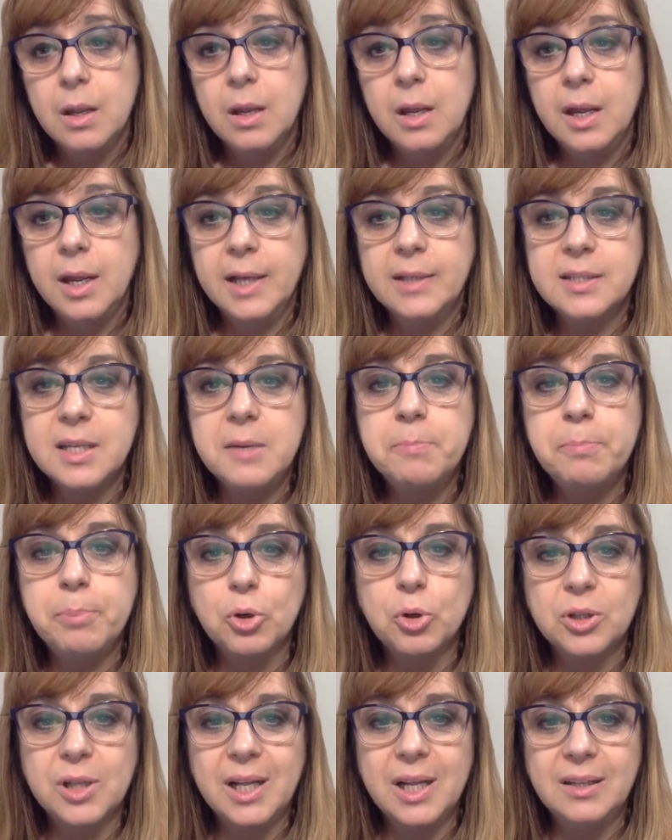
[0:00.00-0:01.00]
Es
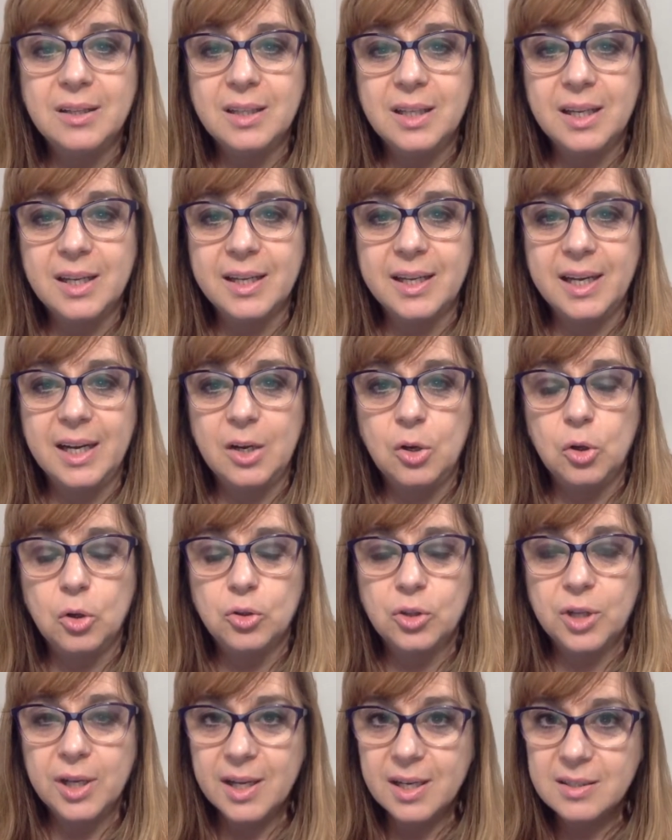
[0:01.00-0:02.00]
importante que
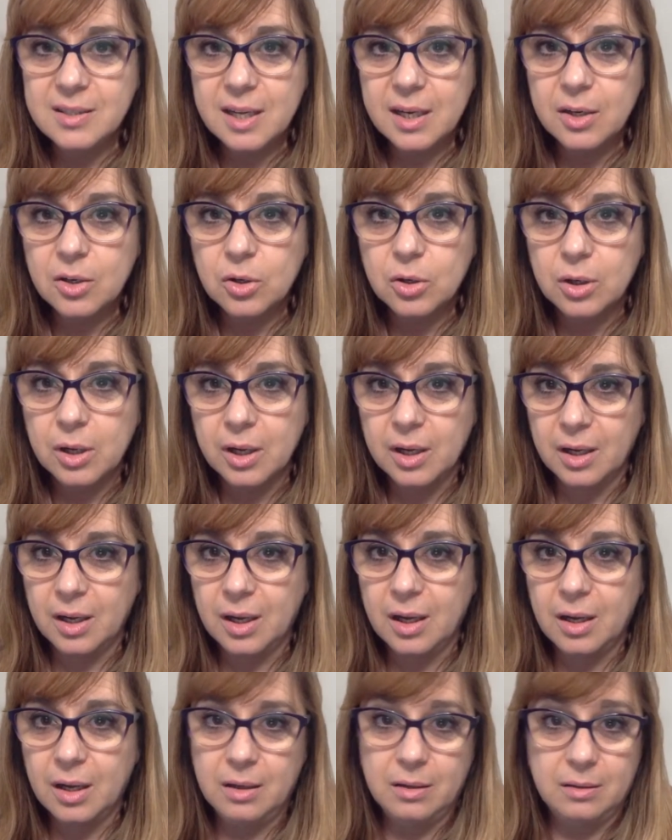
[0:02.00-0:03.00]
lo tengas en,
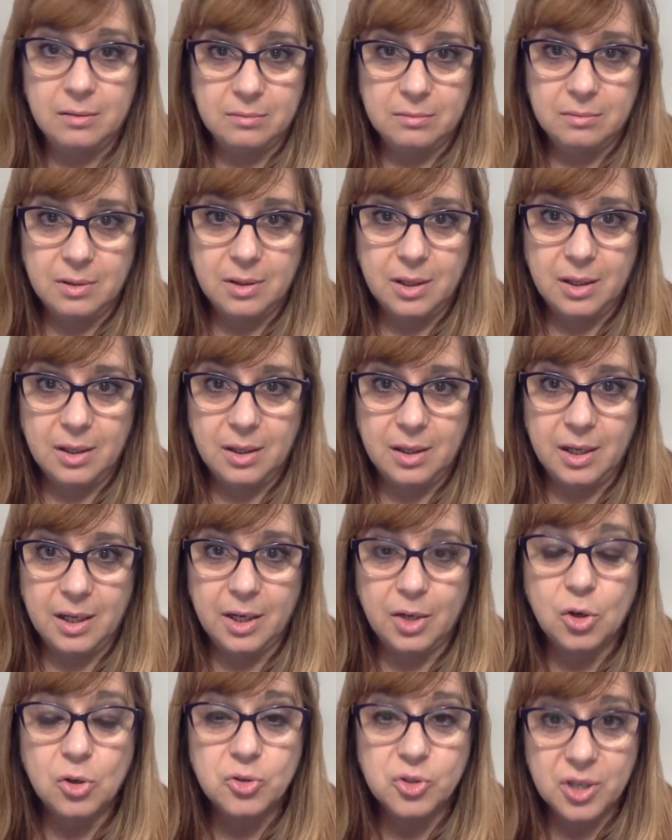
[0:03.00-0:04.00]
ah,
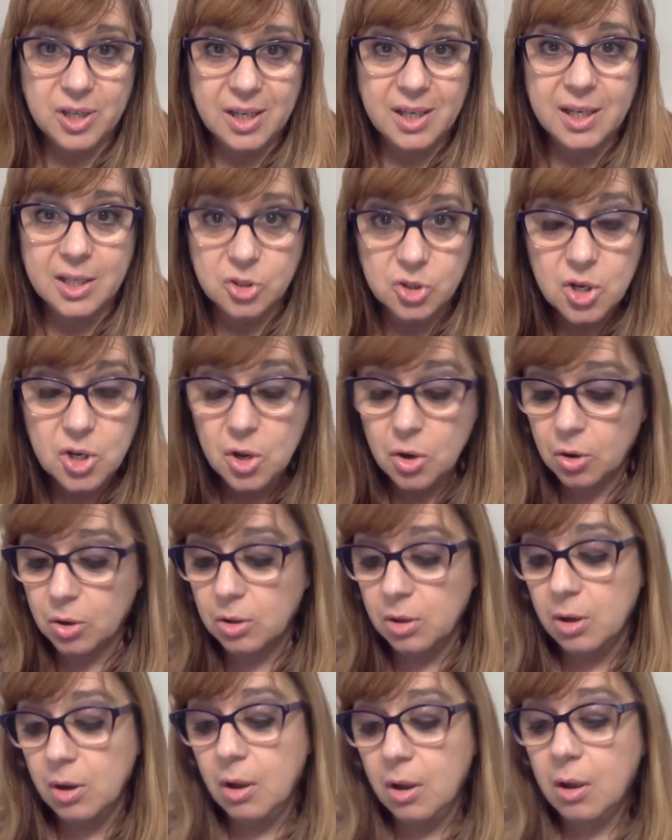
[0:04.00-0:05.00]

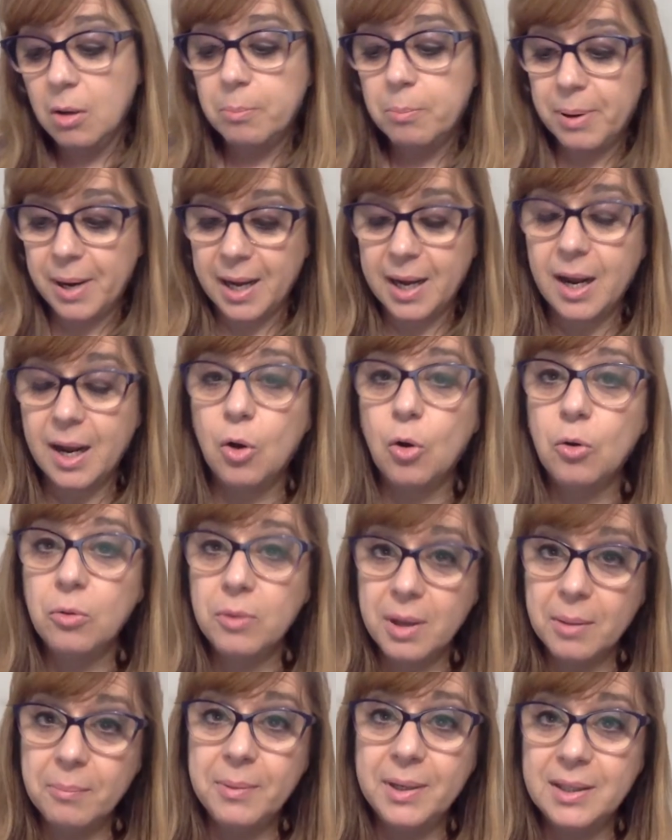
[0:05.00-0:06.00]
consideración para
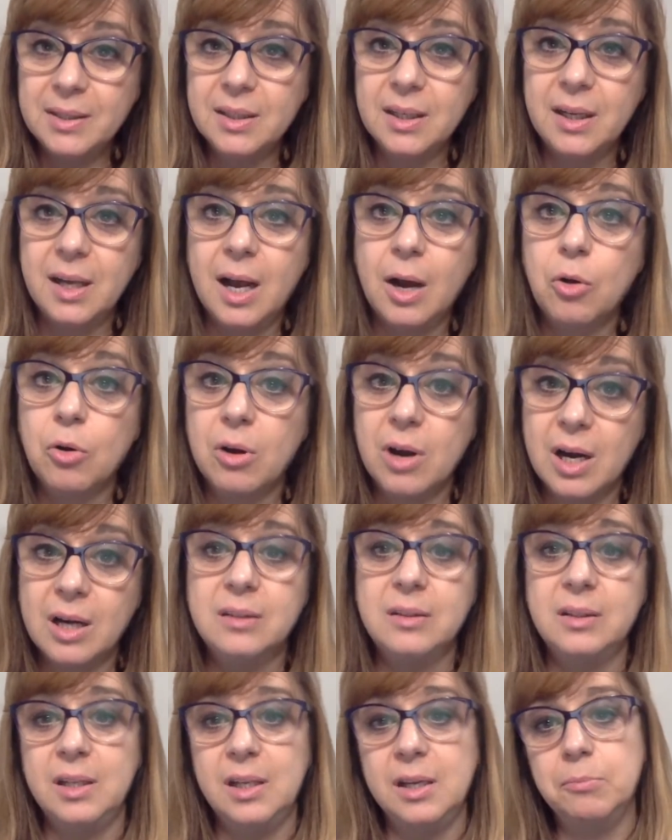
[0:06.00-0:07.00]
obviamente
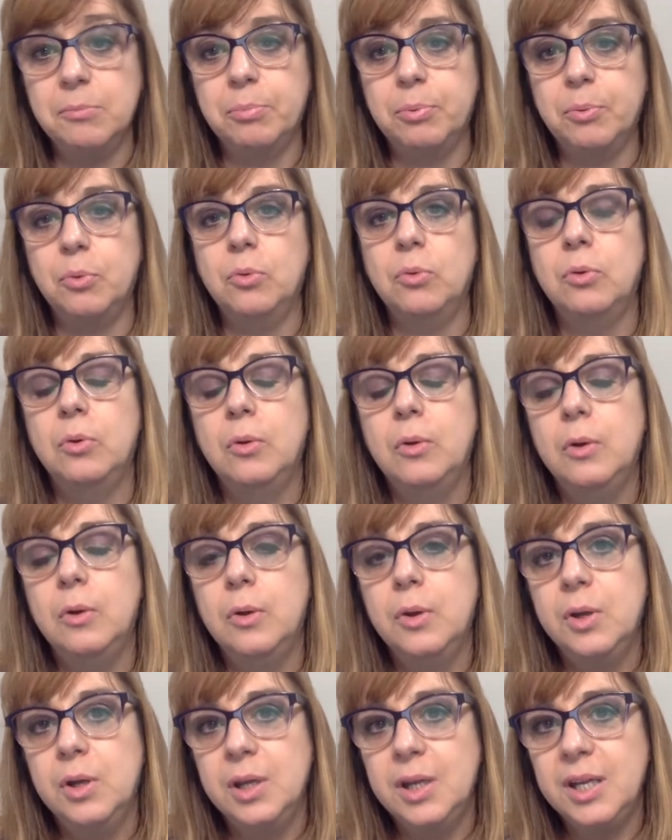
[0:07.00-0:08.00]
ahorrar tiempo
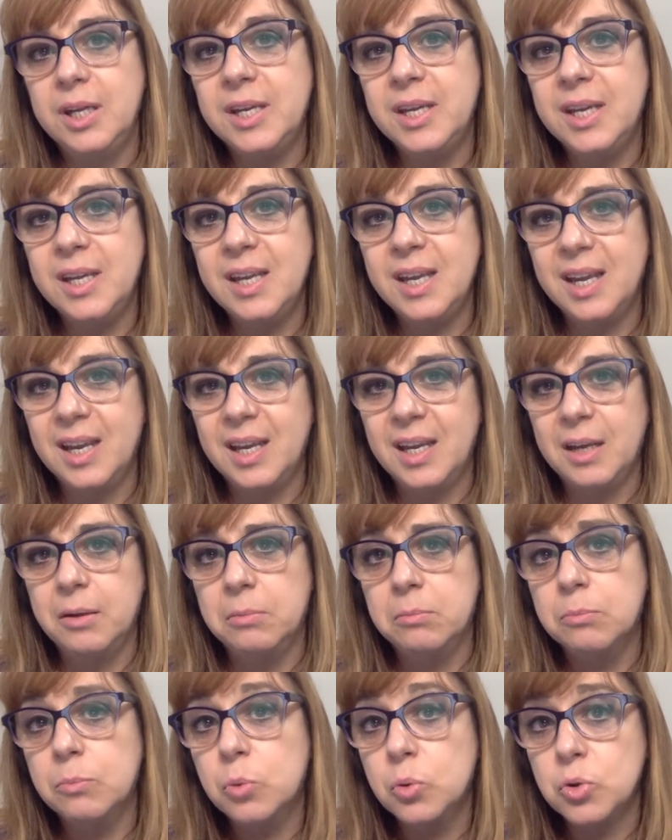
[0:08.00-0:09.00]
y eh,
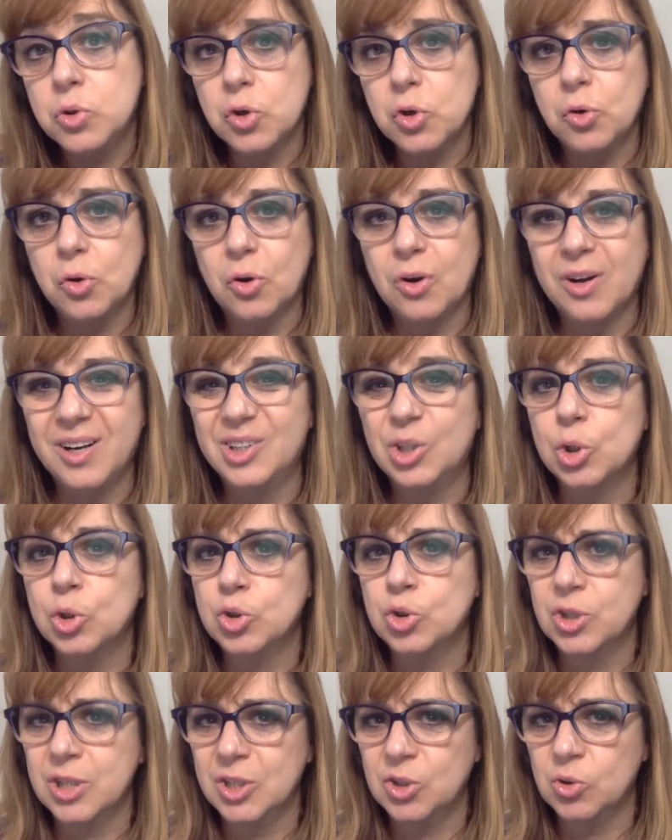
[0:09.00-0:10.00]
mucho
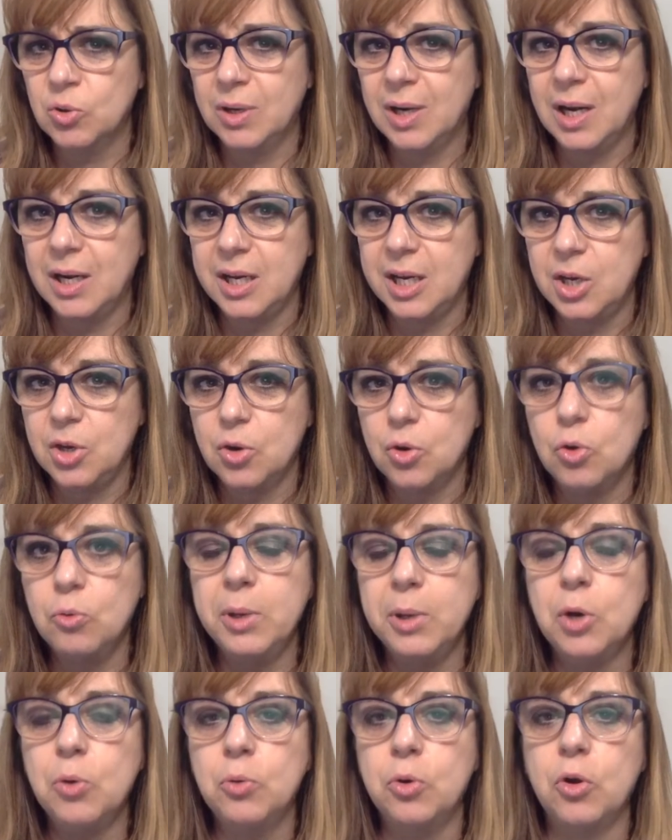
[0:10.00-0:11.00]
retroceso en el niño.
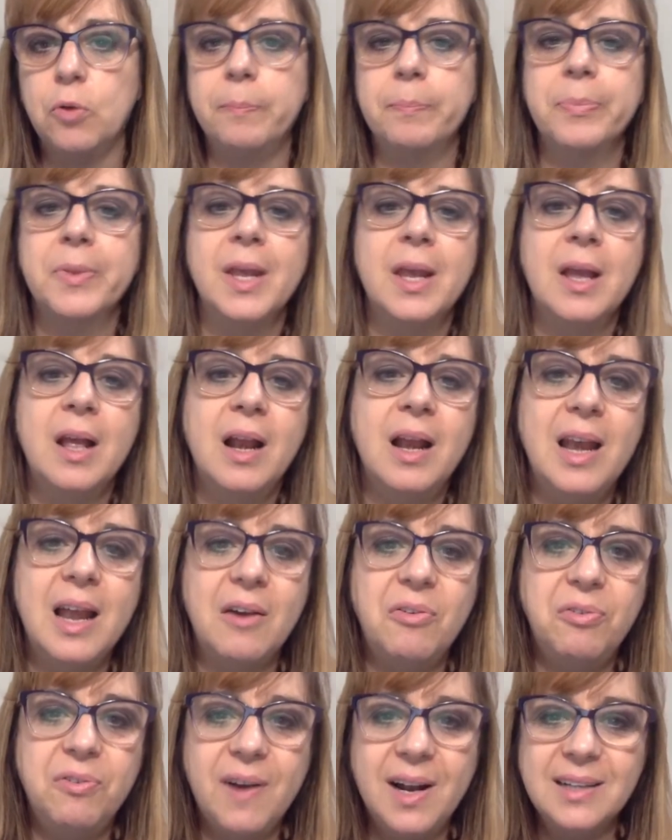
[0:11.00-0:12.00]
Número uno, la
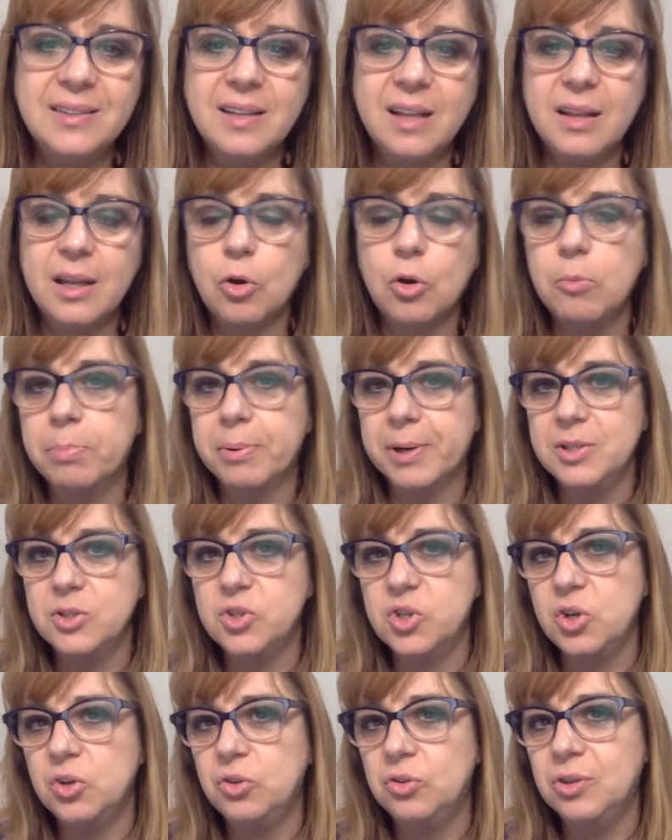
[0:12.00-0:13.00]
falta de
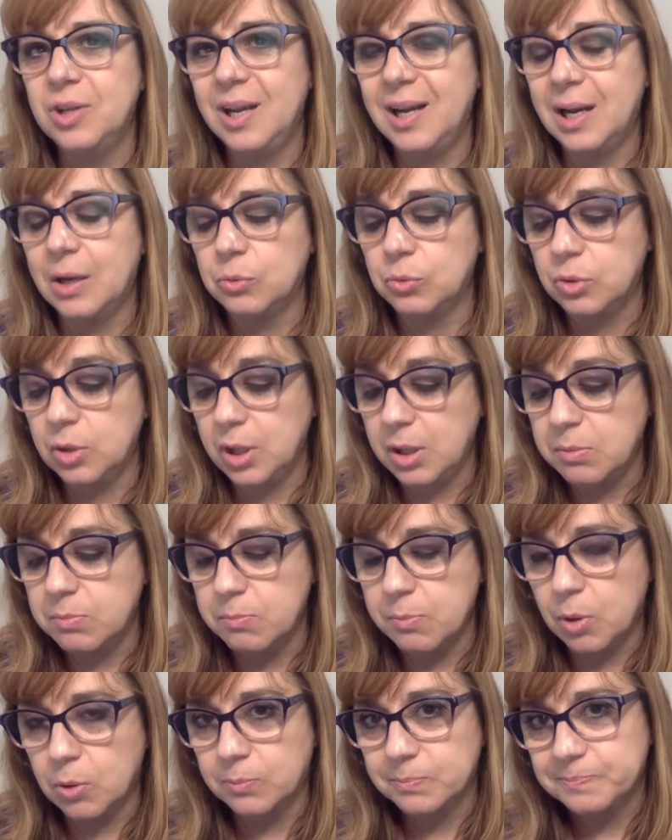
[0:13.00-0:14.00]
comprensión del
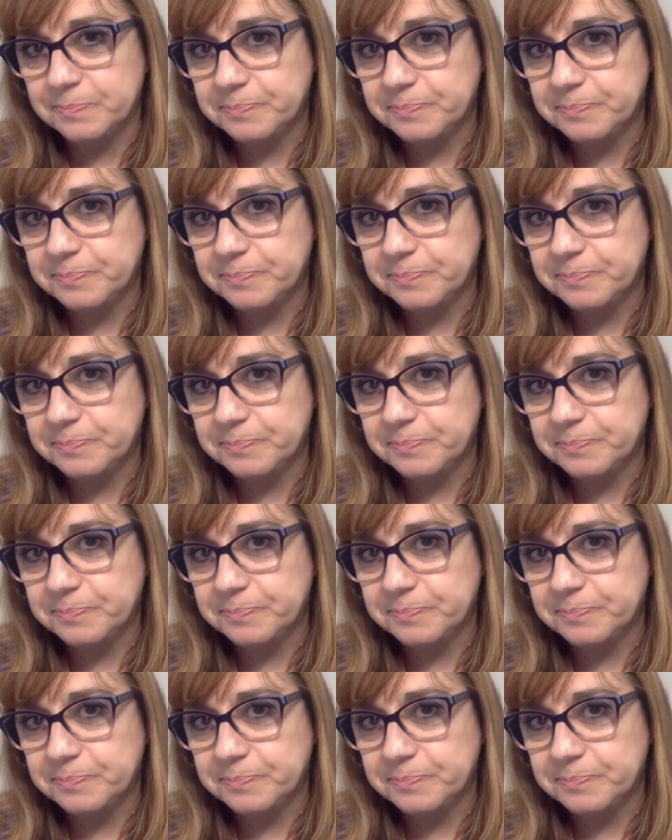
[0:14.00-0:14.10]
autismo.